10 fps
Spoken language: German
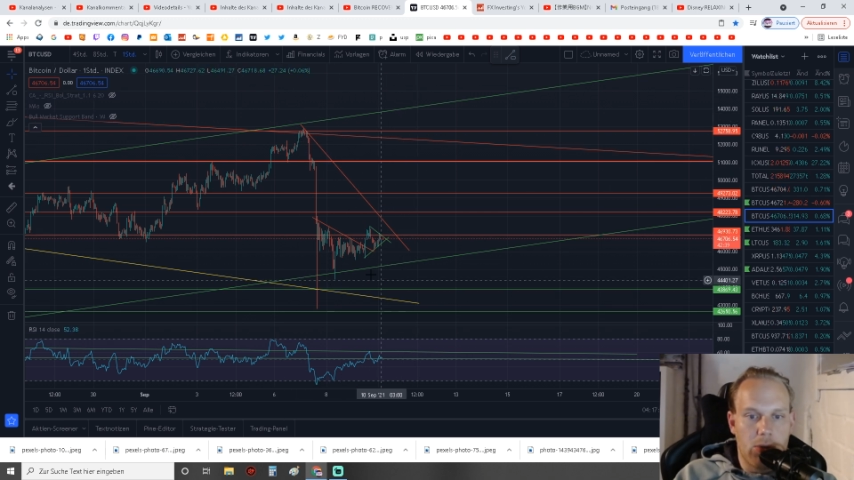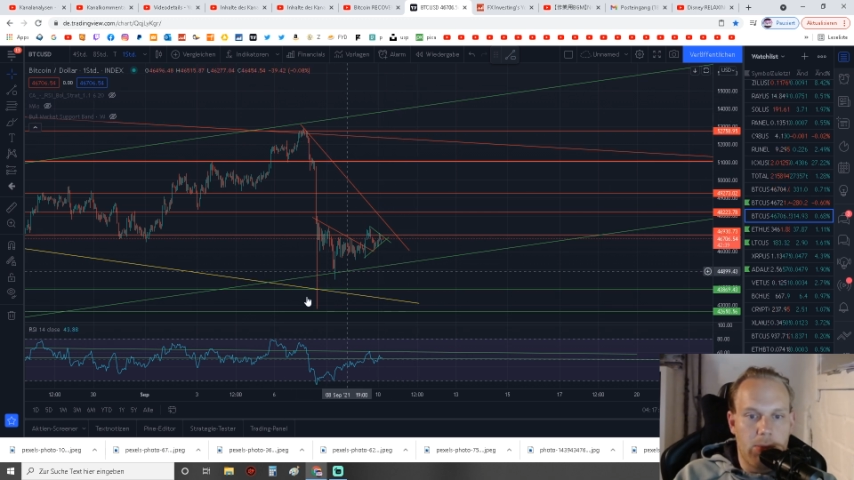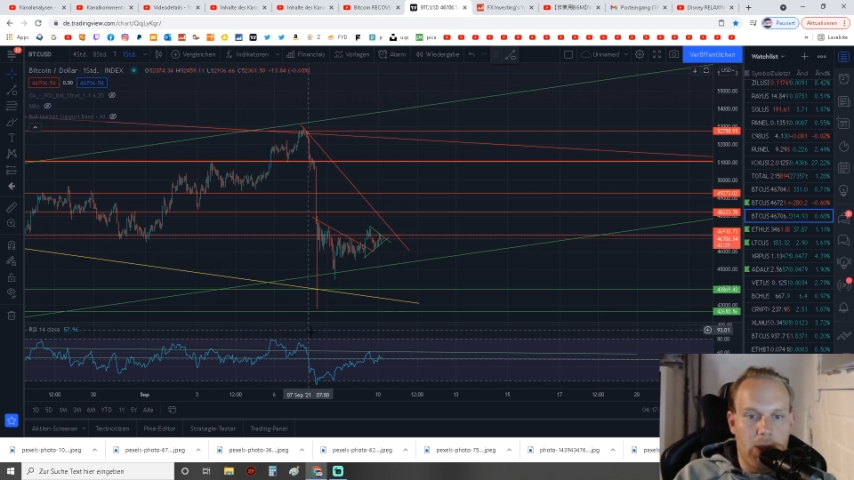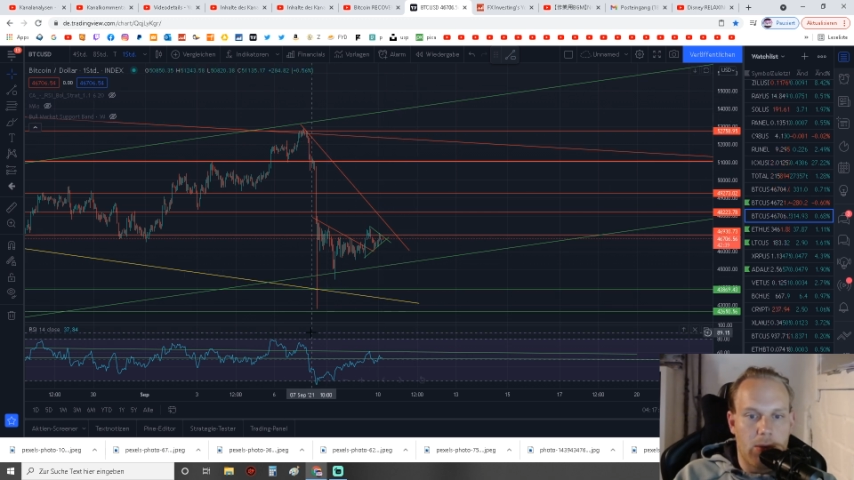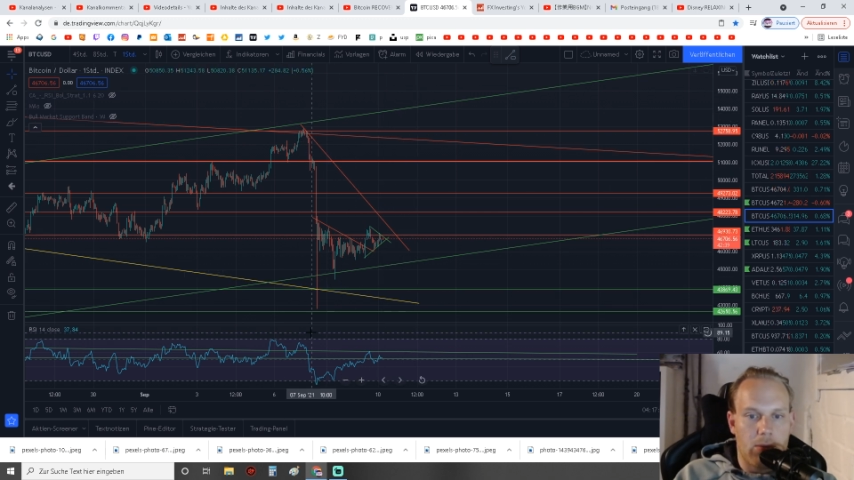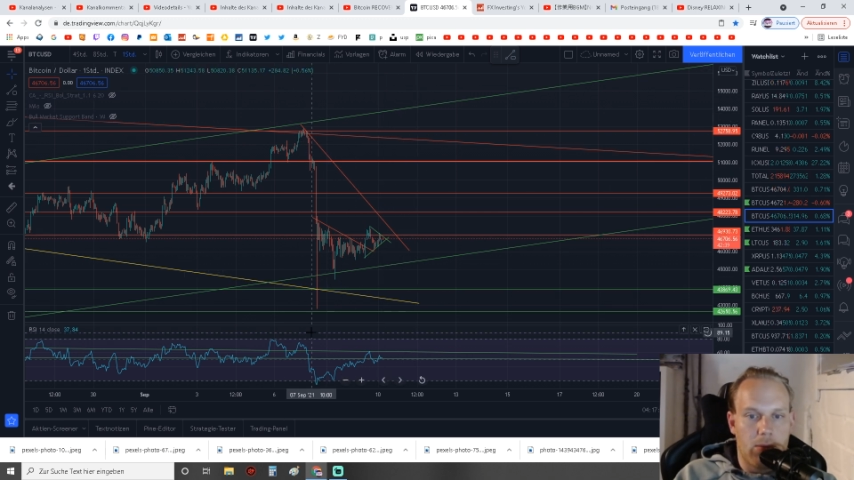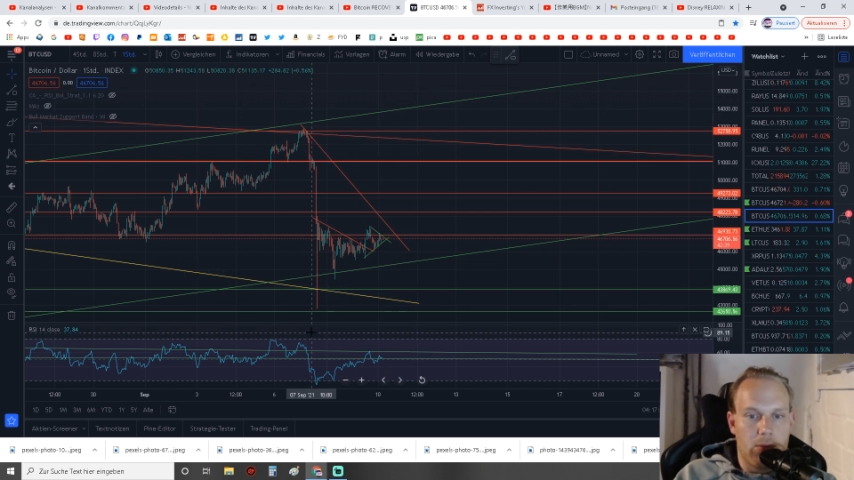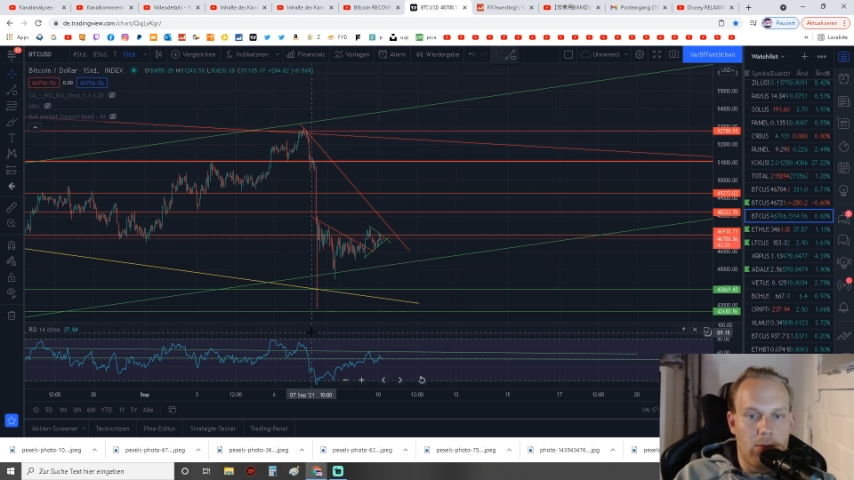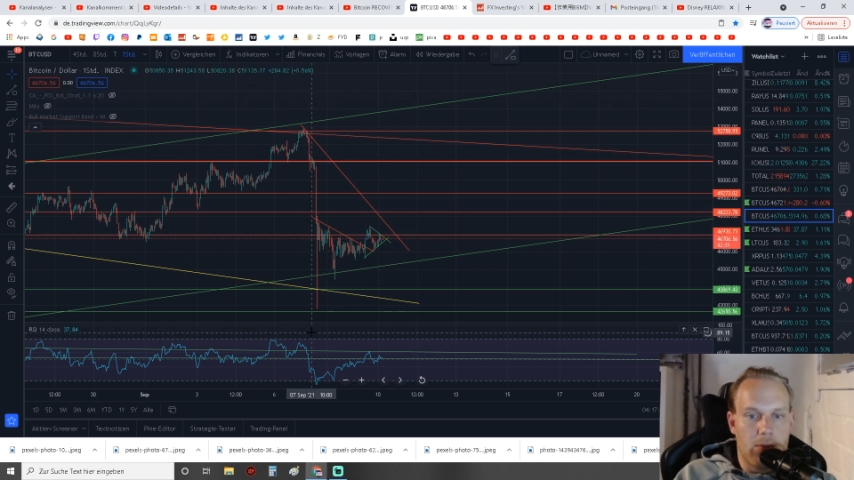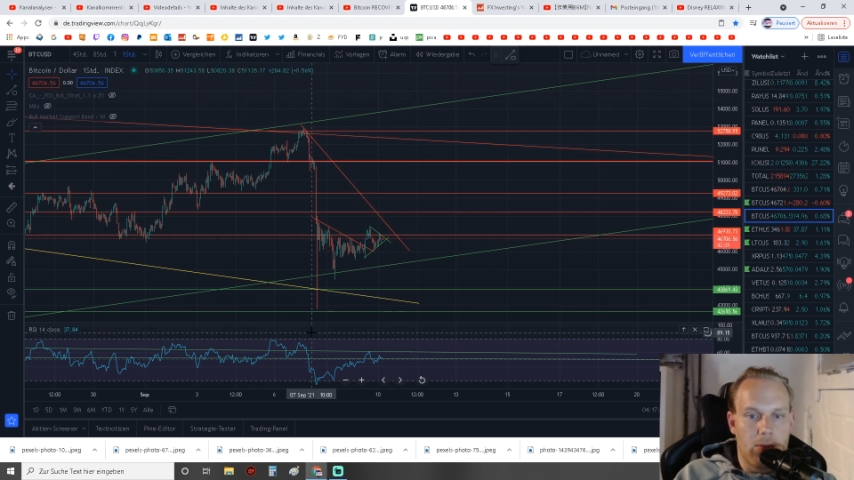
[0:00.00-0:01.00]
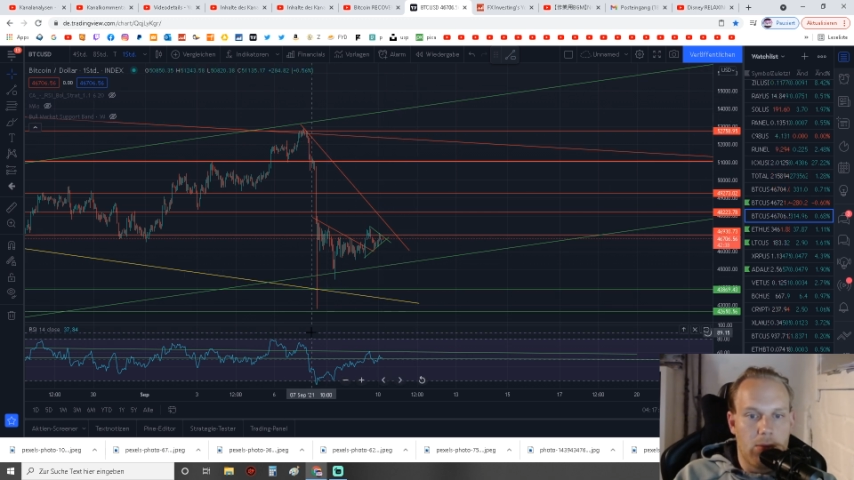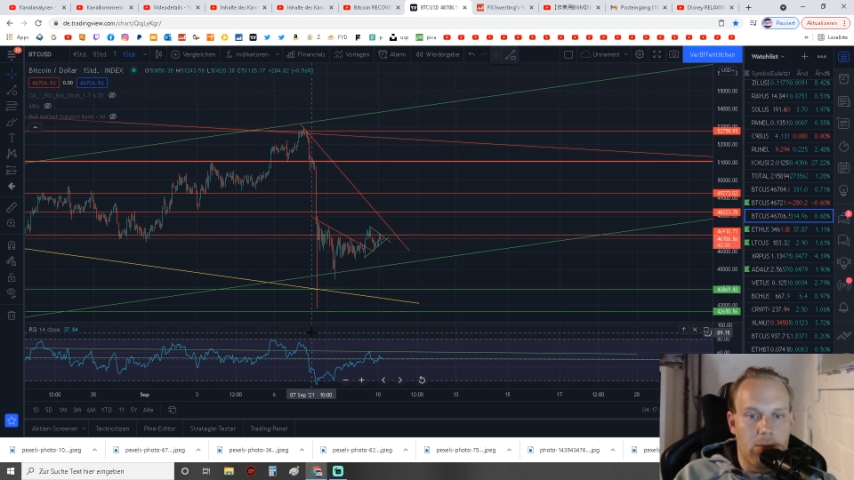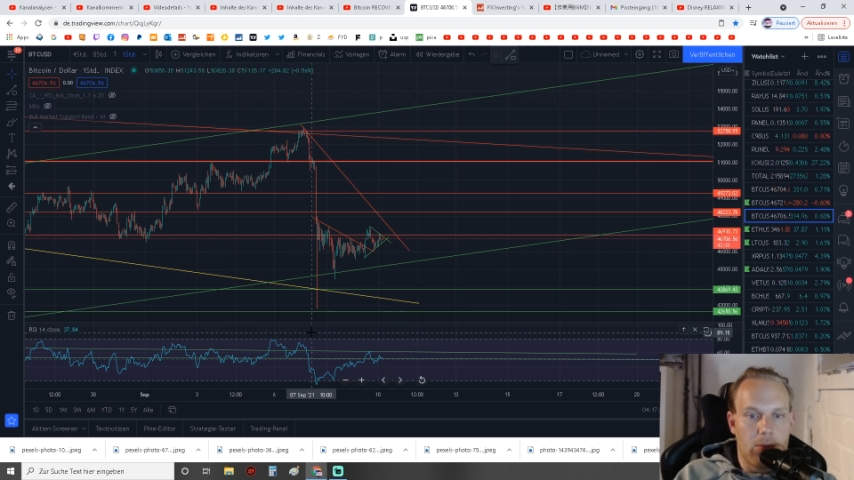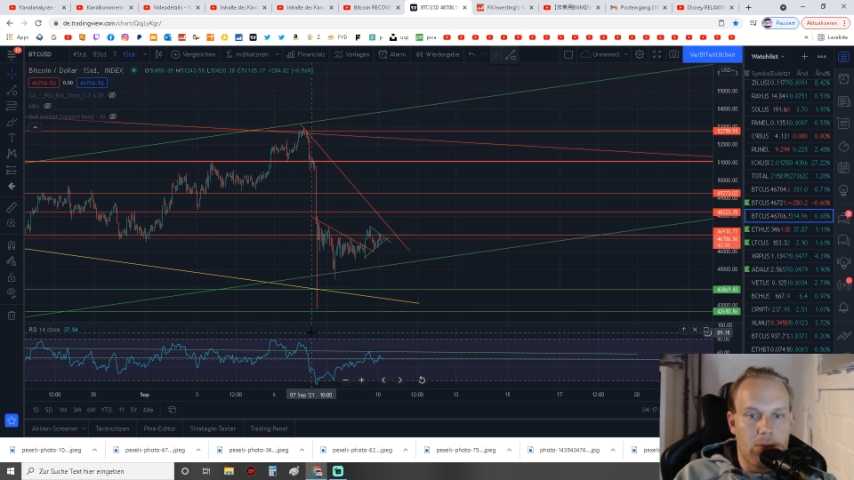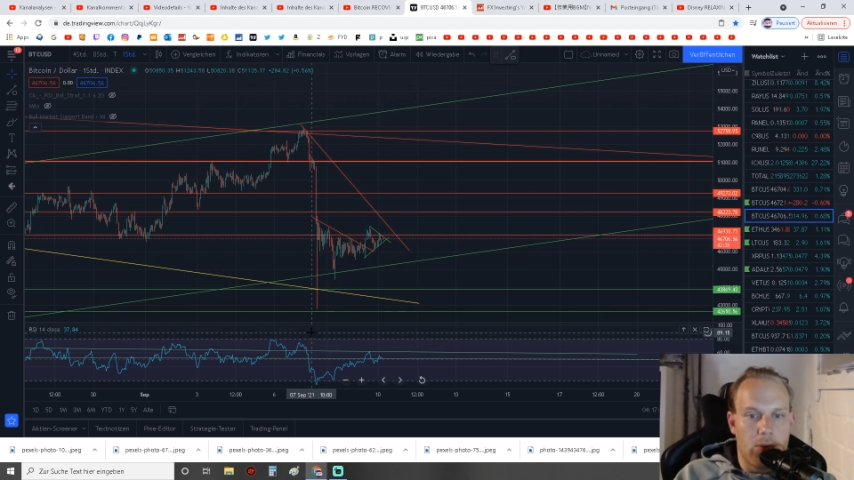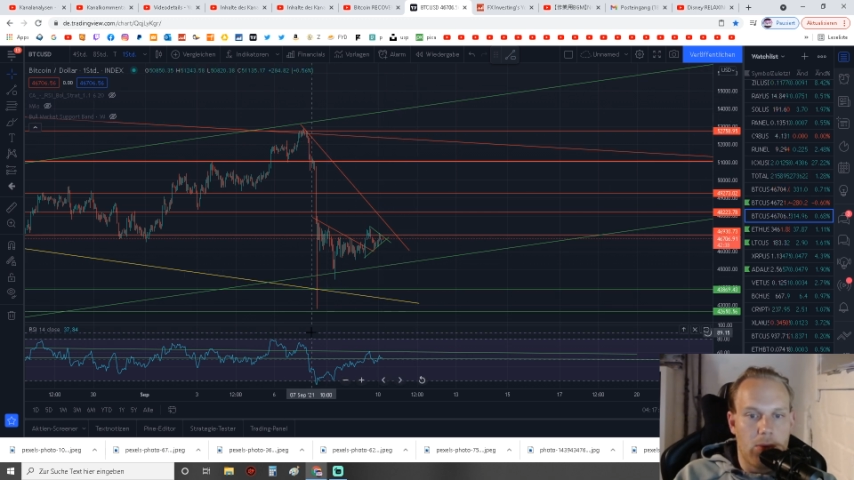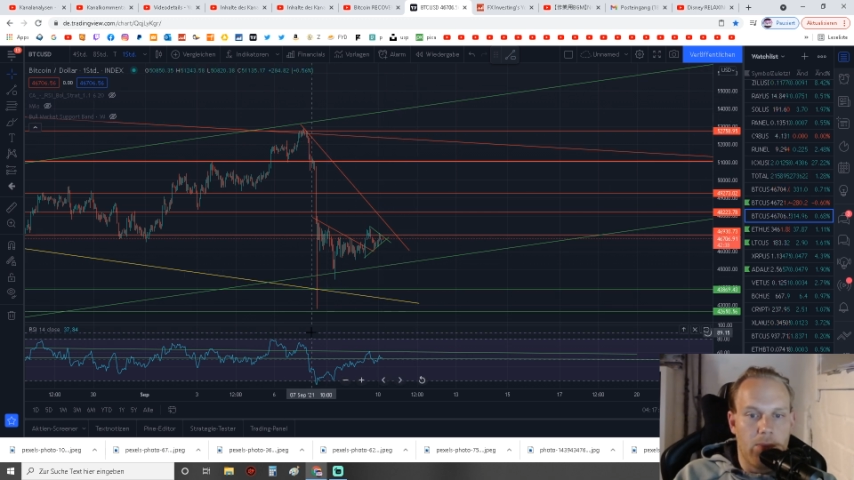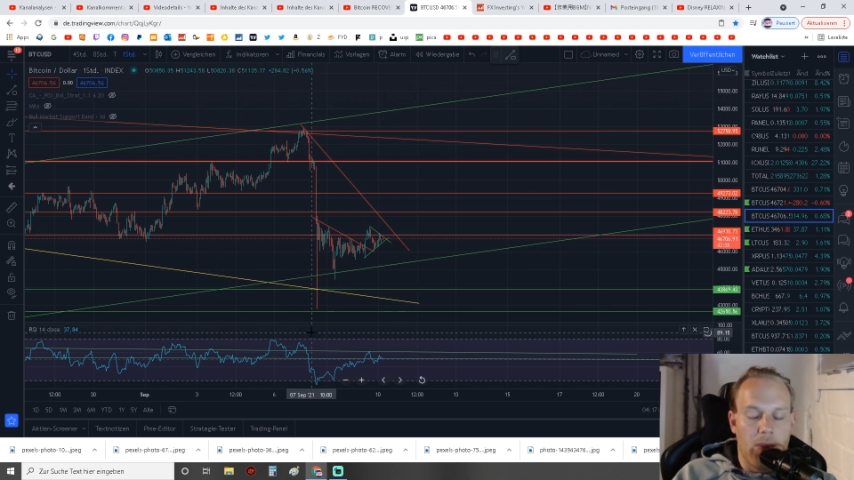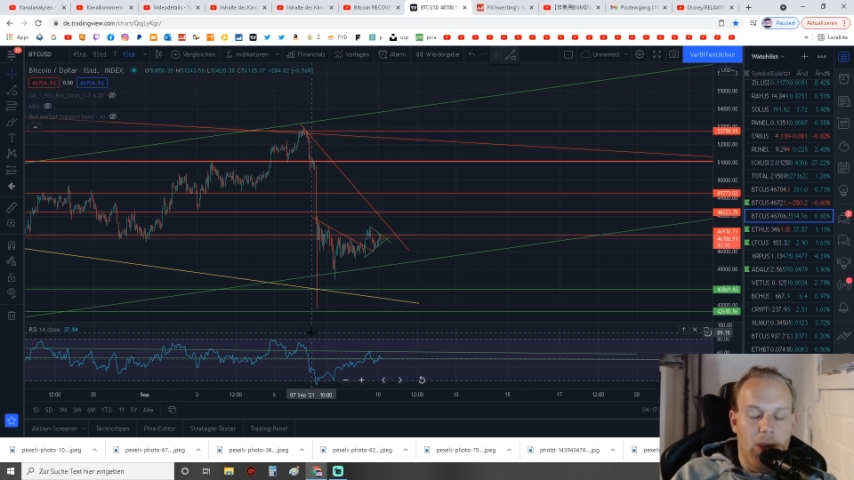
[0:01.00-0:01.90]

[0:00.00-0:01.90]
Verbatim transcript: machen. Ja? Ne?